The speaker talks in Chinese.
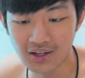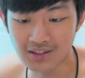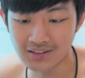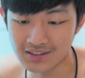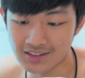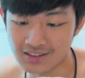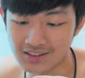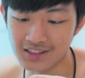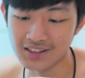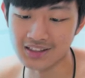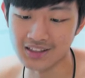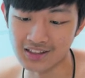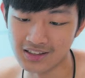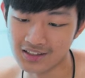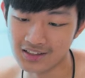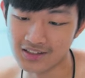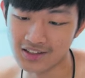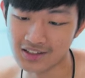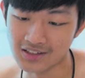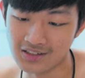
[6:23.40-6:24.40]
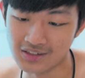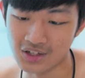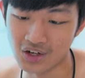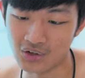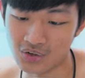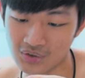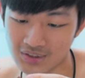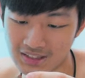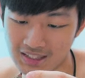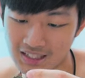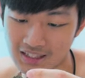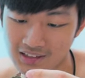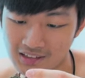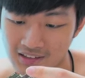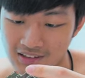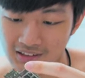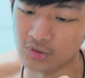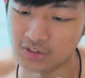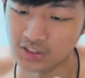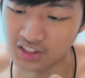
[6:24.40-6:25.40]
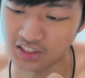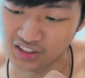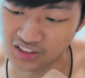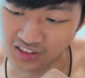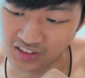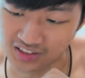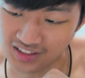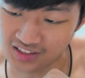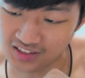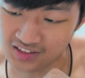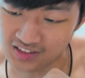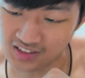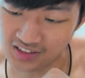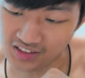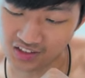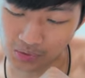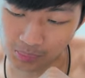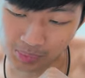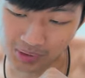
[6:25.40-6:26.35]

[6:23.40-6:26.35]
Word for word: 真真的。超赞！哇塞，你看这样一